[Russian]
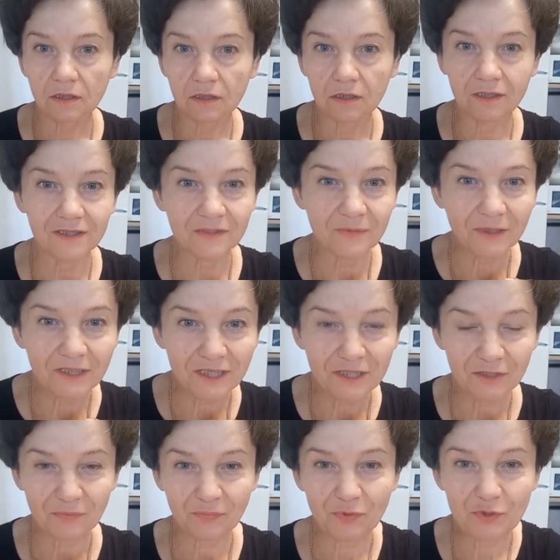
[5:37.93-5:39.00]
И
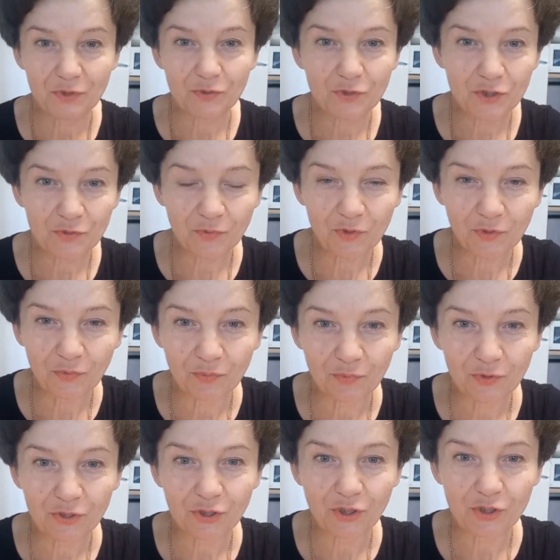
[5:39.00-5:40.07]
смотрите, пусть лучше мое
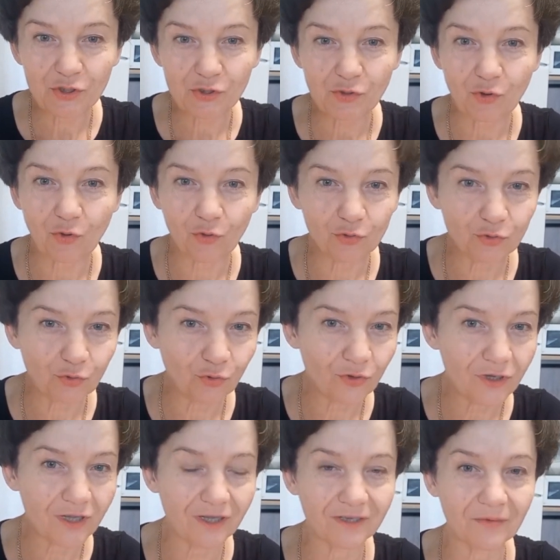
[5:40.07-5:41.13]
будет лицо
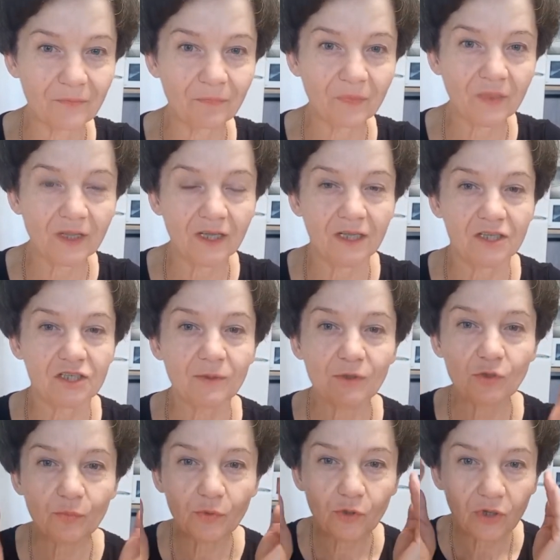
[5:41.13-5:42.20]
худое, чем
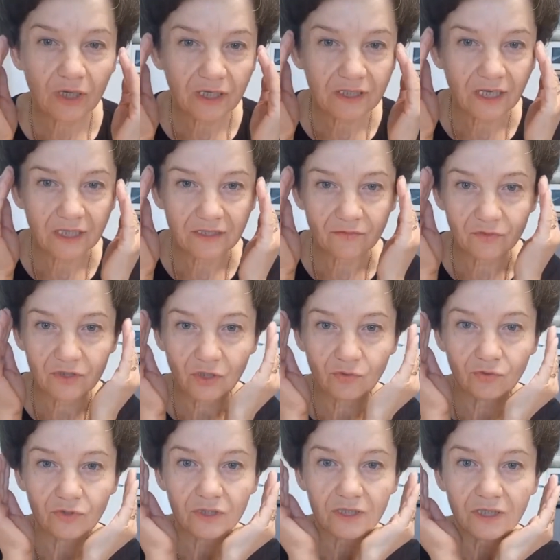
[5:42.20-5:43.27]
оно было когда-то вот
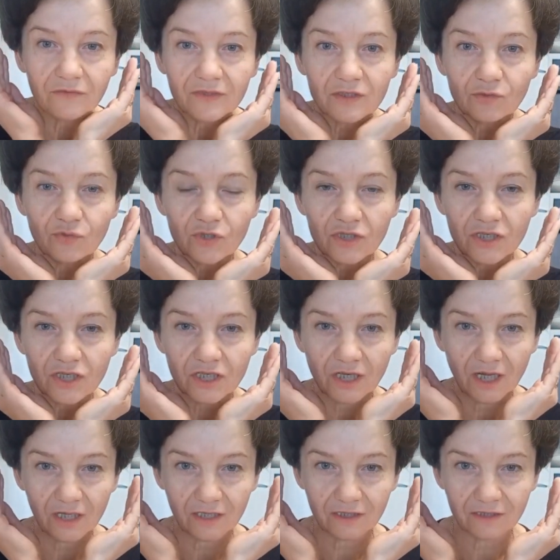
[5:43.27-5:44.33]
такое, как воздушный
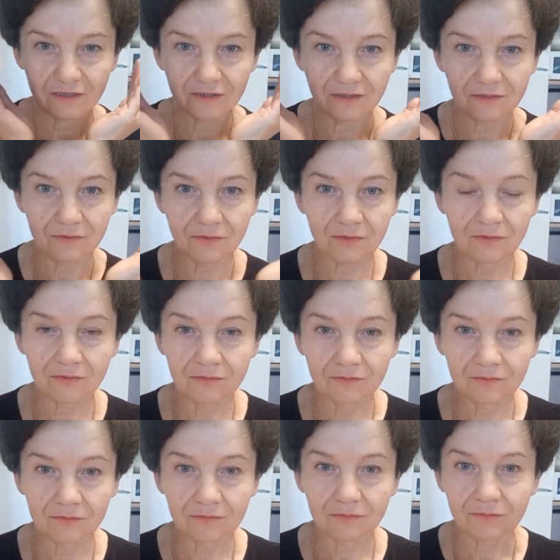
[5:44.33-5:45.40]
шарик.
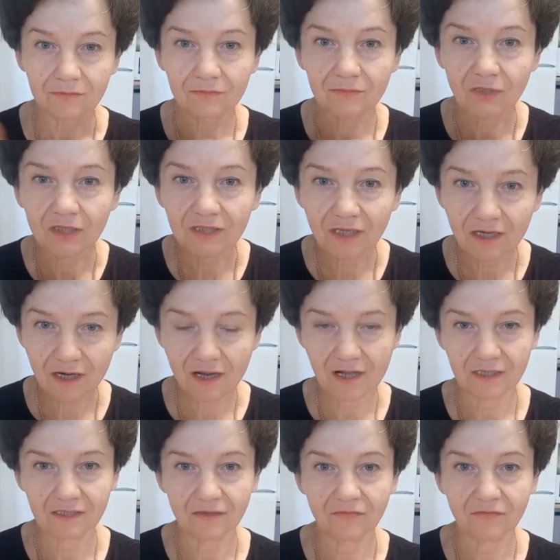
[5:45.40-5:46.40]
Это раз.